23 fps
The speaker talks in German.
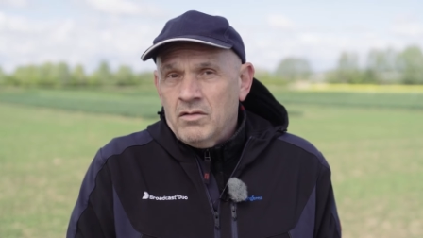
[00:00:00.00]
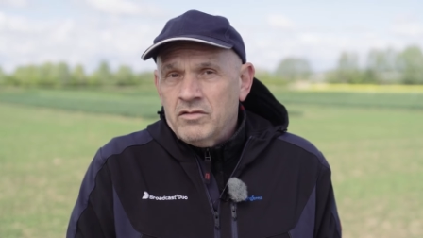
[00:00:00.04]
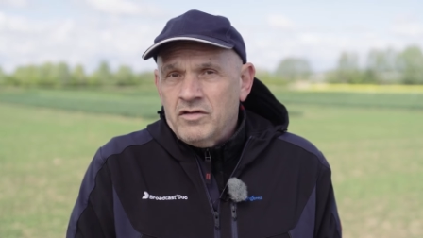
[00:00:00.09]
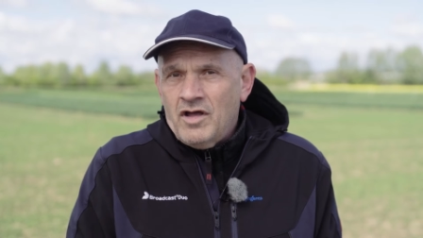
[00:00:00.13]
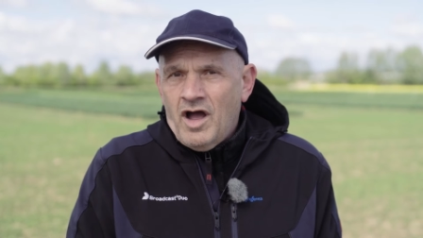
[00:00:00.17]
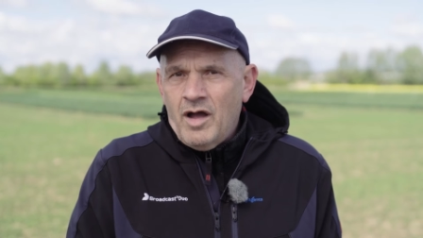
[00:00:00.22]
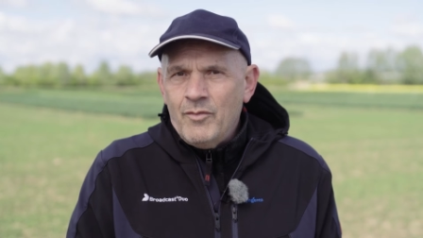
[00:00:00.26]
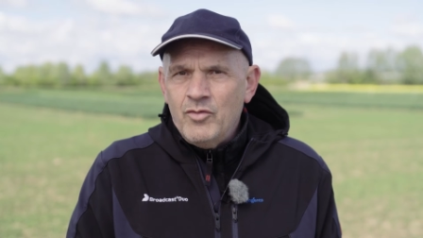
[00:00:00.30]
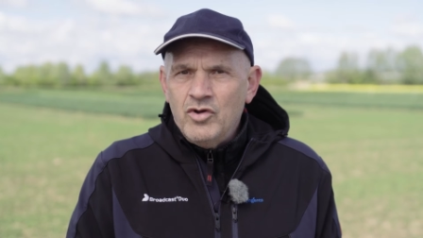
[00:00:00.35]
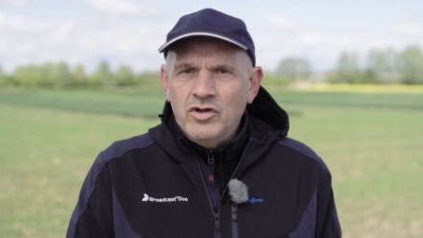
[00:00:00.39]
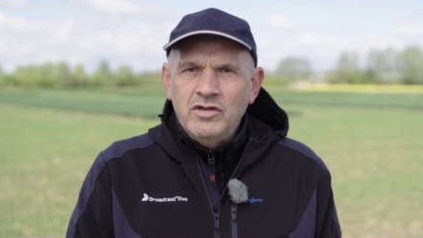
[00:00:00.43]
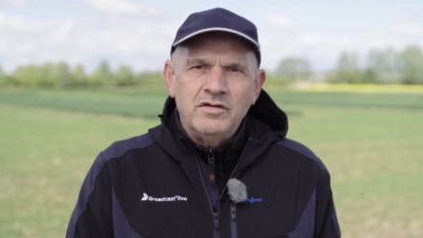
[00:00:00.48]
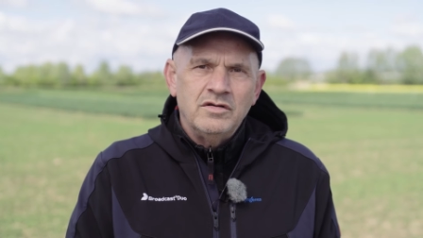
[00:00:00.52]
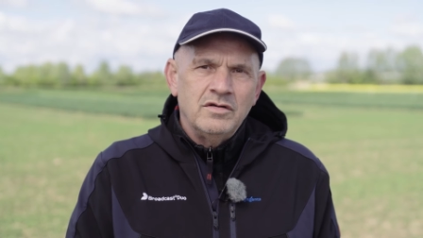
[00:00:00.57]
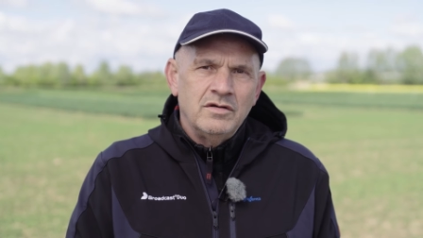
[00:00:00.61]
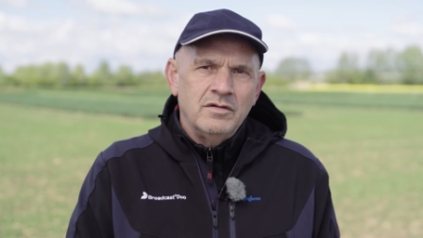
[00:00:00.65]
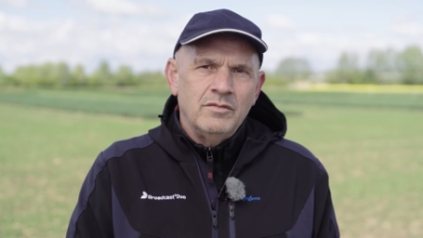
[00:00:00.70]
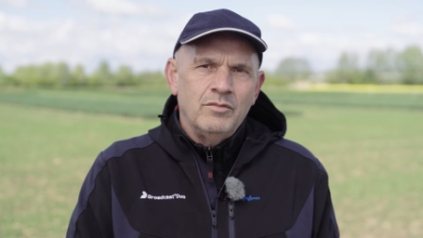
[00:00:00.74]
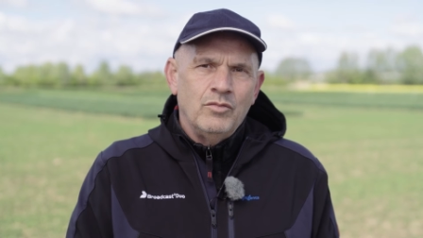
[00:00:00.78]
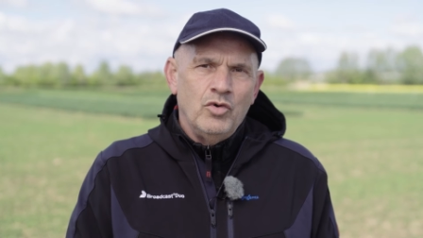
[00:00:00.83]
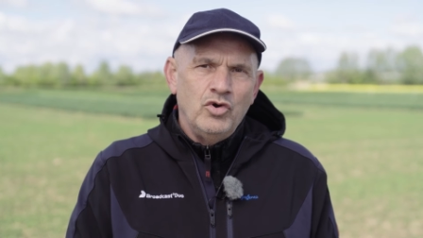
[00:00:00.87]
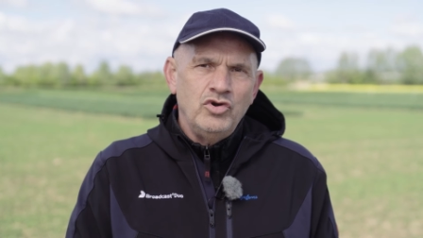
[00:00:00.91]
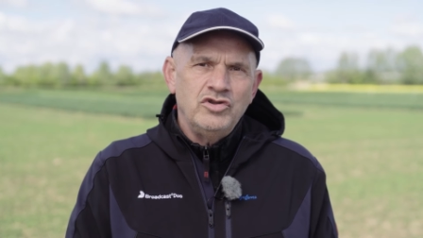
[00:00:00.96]
Damit
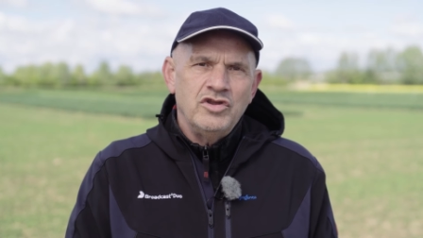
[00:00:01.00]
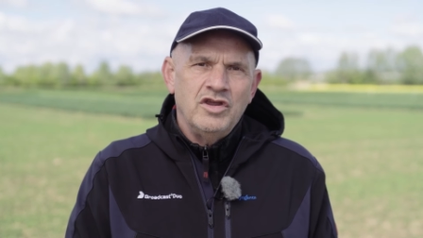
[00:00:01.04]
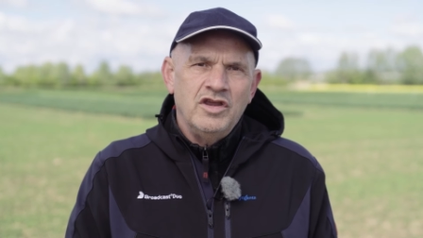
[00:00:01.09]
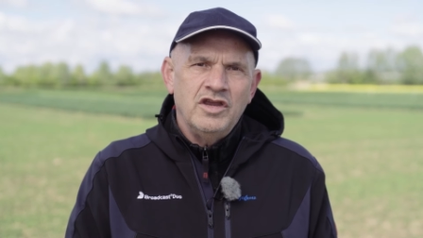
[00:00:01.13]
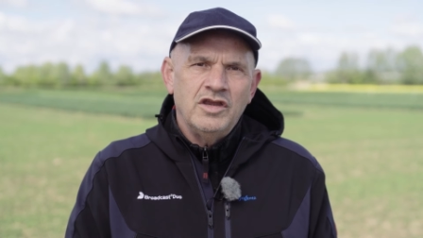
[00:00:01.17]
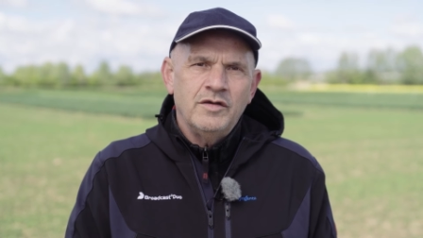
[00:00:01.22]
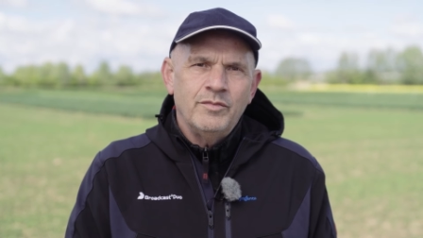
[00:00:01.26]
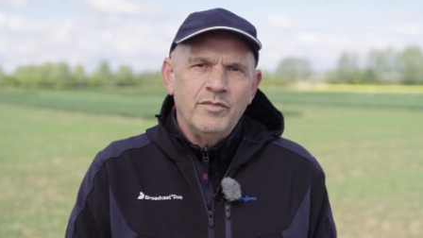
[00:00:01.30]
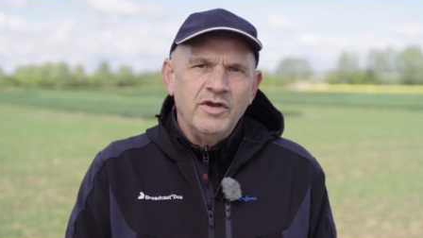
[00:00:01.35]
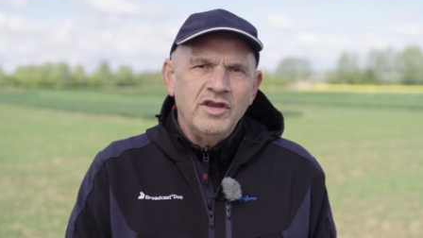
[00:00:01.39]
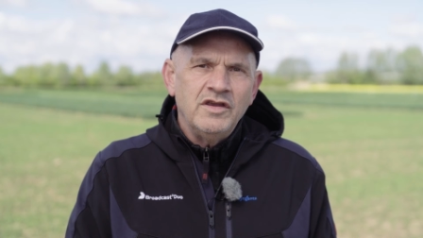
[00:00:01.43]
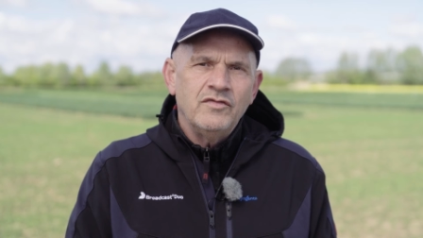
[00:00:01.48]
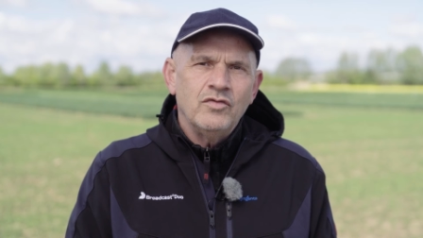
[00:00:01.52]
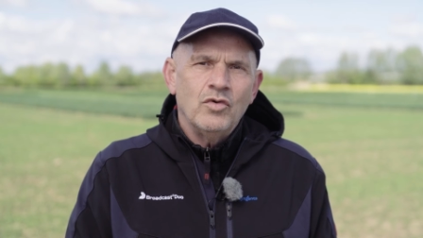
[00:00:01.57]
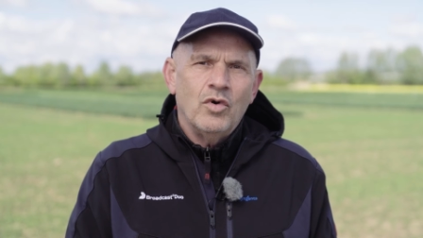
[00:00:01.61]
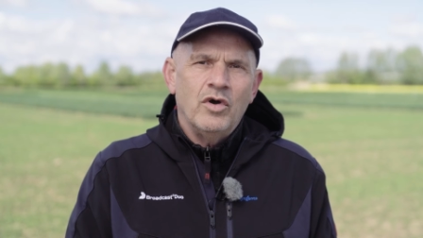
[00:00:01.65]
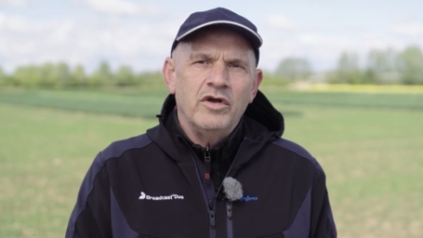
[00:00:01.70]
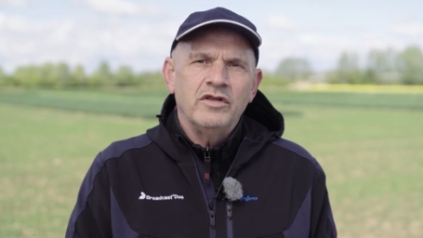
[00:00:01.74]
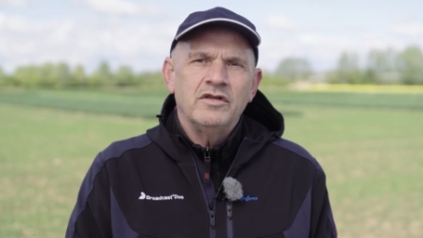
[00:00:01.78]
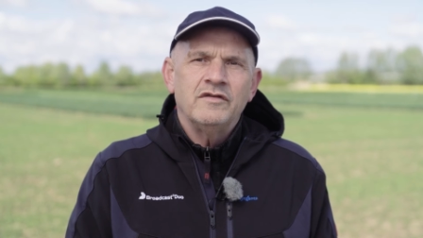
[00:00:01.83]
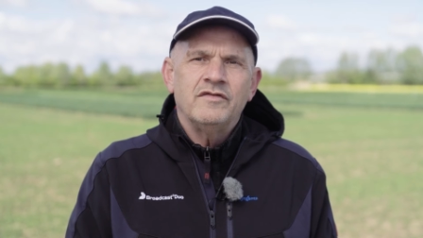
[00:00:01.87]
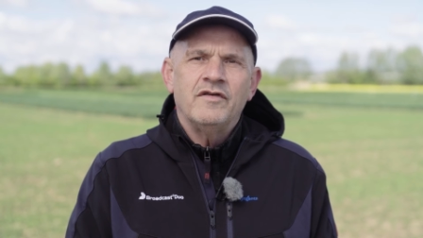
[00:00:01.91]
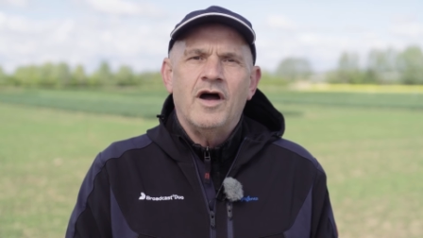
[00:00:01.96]
möchte ich mich für
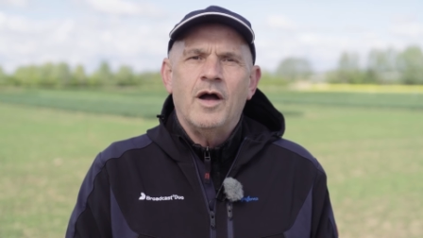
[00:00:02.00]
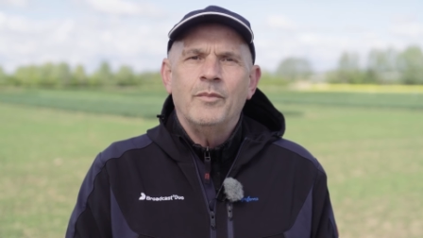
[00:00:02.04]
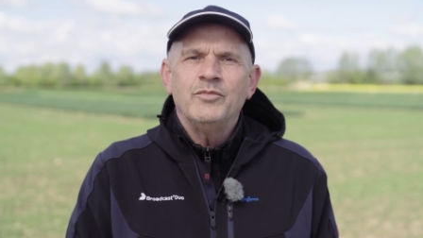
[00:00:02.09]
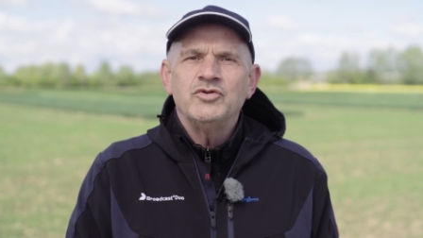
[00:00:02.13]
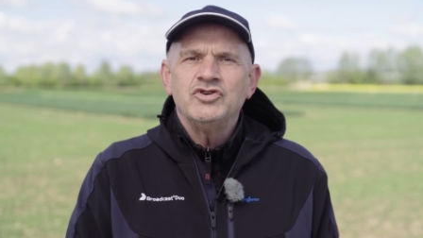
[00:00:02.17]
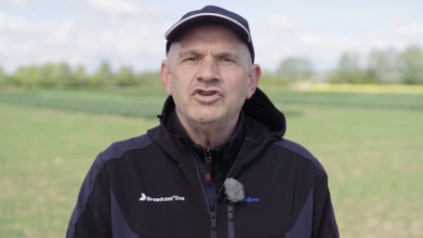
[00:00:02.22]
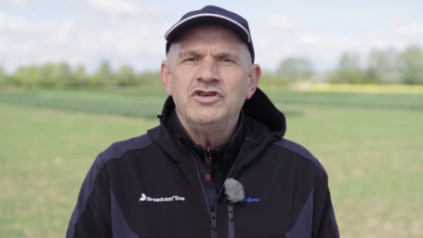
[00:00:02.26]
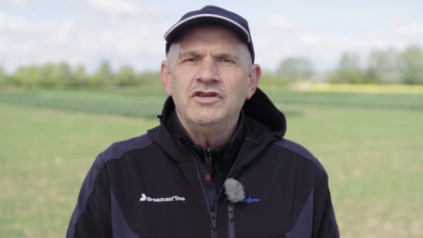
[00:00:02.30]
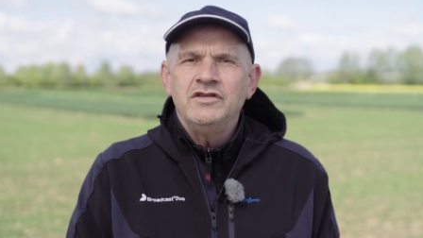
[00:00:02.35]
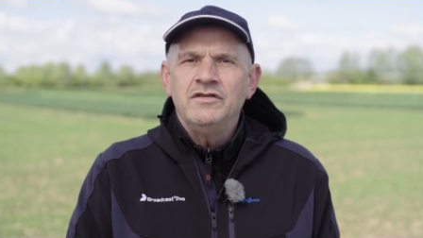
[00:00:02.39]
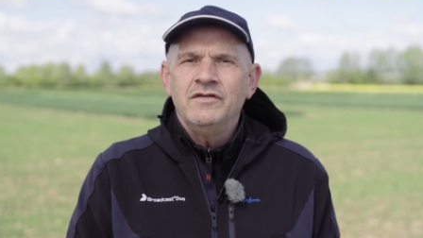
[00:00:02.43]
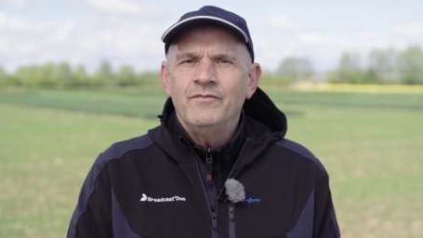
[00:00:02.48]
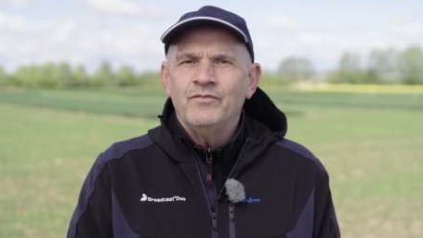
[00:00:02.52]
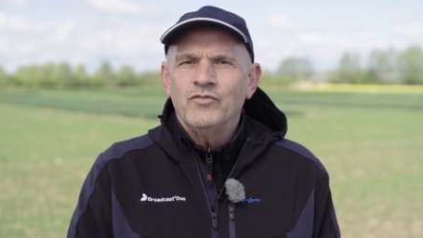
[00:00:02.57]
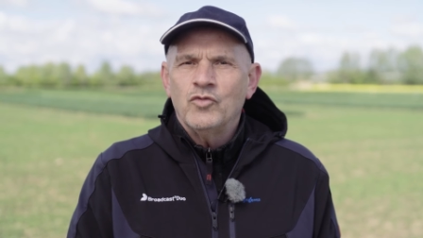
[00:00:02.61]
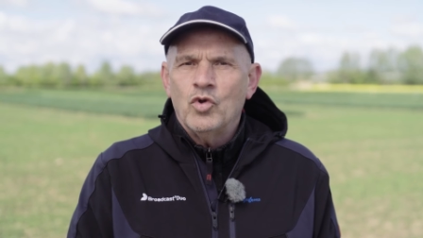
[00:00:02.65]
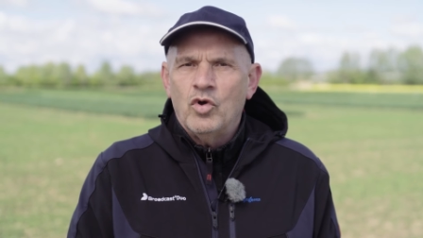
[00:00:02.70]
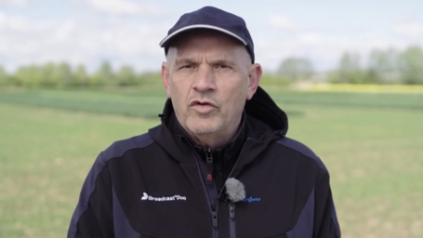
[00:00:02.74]
heute verabschieden